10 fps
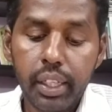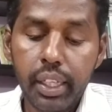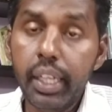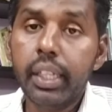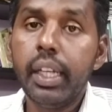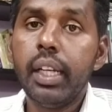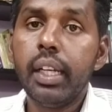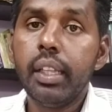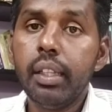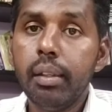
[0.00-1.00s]

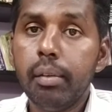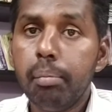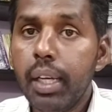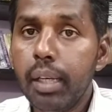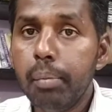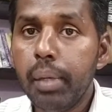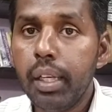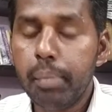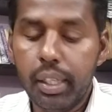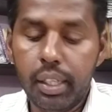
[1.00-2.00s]
இயற்கையிலிருந்து மெல்ல
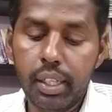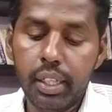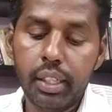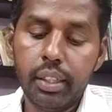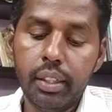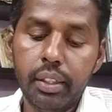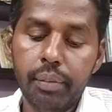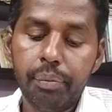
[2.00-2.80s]
மெல்ல மெல்ல நகர்ந்து